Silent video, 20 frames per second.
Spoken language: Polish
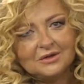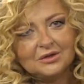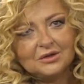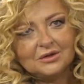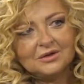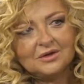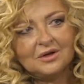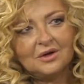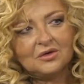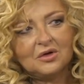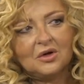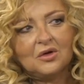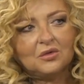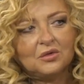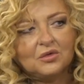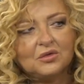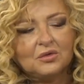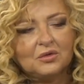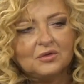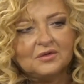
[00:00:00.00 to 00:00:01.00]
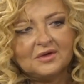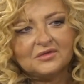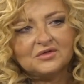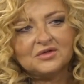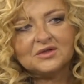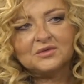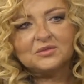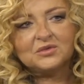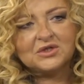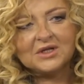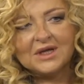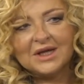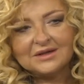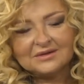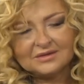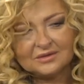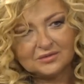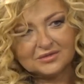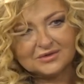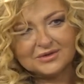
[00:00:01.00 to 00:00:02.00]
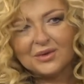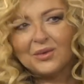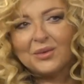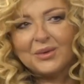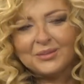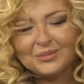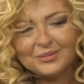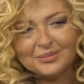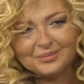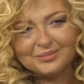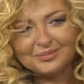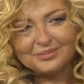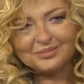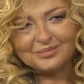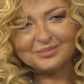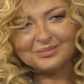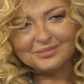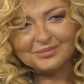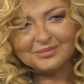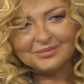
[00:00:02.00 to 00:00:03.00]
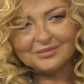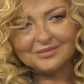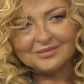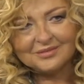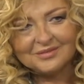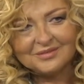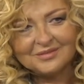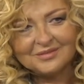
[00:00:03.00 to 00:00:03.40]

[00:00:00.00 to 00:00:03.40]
I okrągły stół zawsze jest przyjaznym stołem. Mhm.